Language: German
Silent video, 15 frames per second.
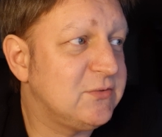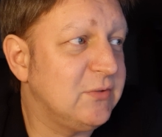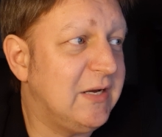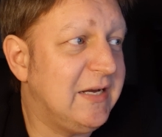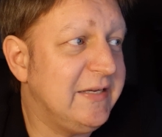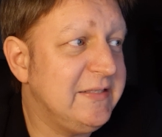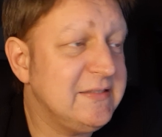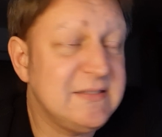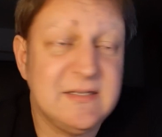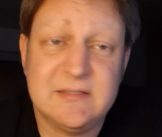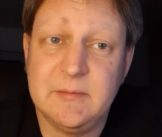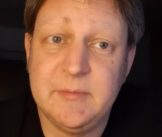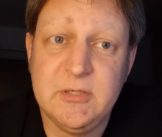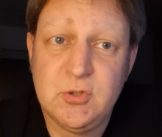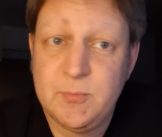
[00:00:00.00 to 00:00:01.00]
zu 1 nach
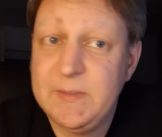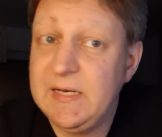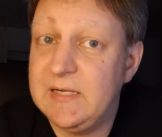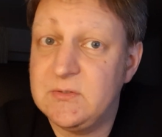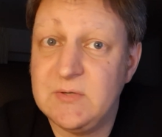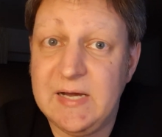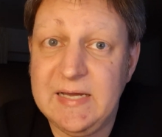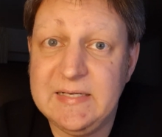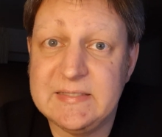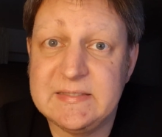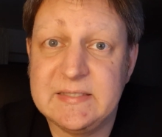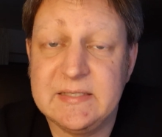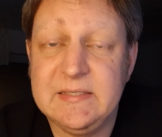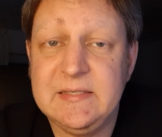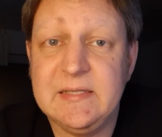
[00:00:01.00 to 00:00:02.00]
dem Hinspiel, also alles
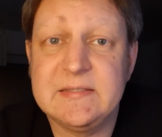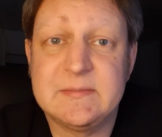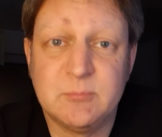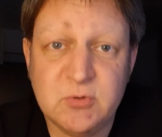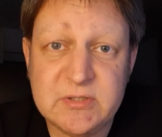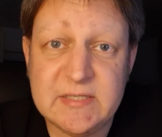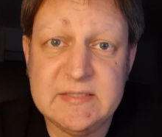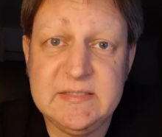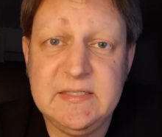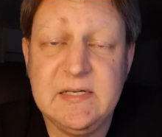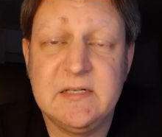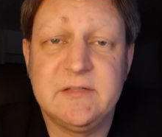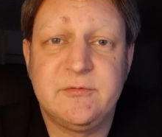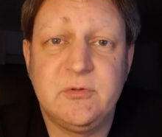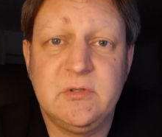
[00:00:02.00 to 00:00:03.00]
drin. Es muss ein Sieger
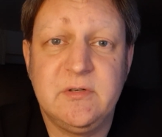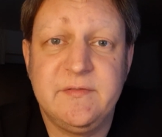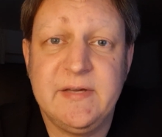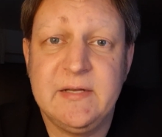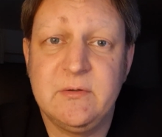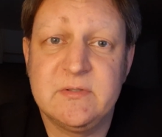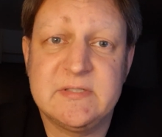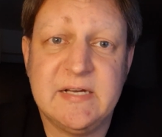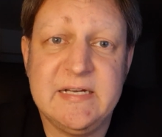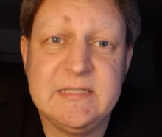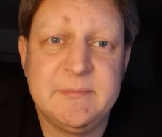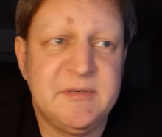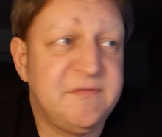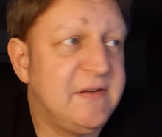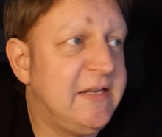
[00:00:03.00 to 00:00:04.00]
gefunden werden und sei es
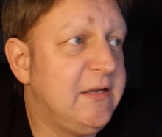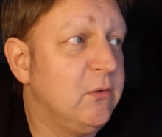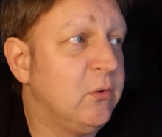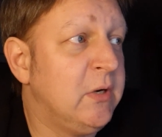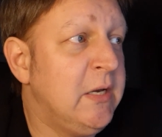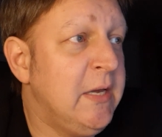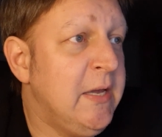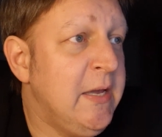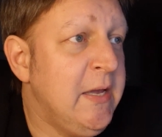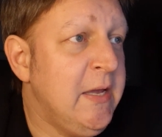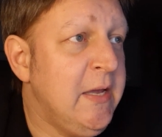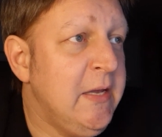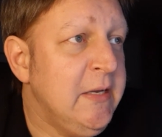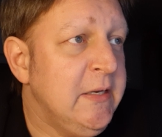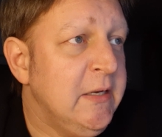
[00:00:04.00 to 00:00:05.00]
mit Verlängerung
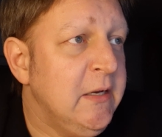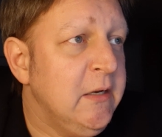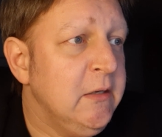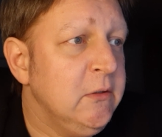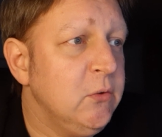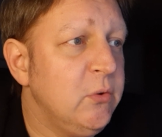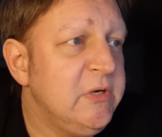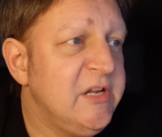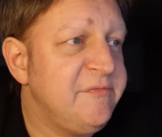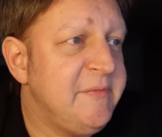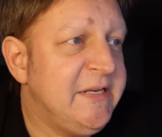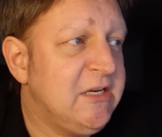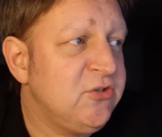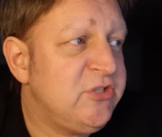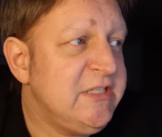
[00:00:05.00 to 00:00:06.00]
und
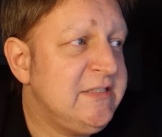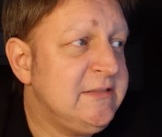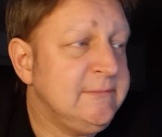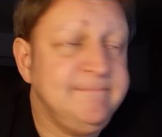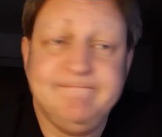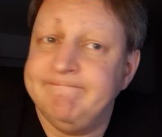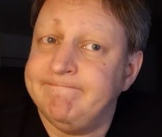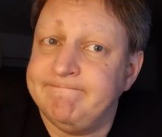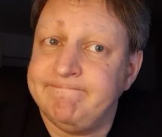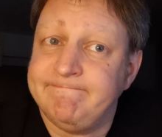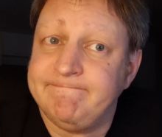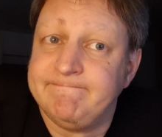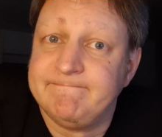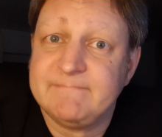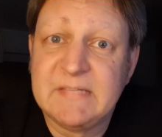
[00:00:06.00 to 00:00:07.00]
Elfmeterschießen.
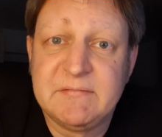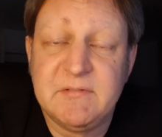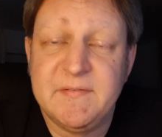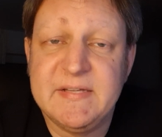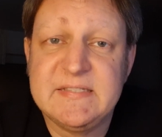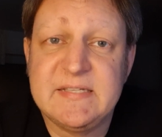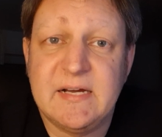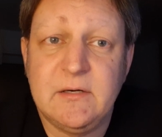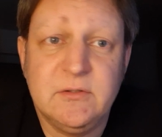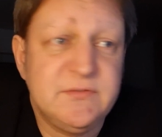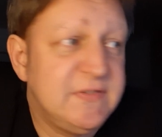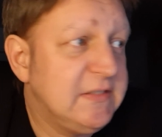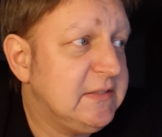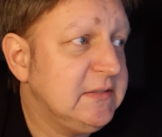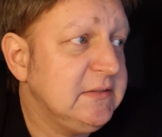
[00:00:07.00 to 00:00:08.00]
Wir werden es
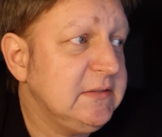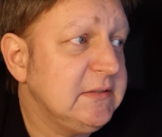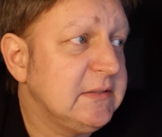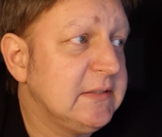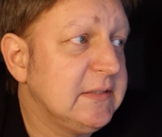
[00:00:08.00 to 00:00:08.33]
herausfinden.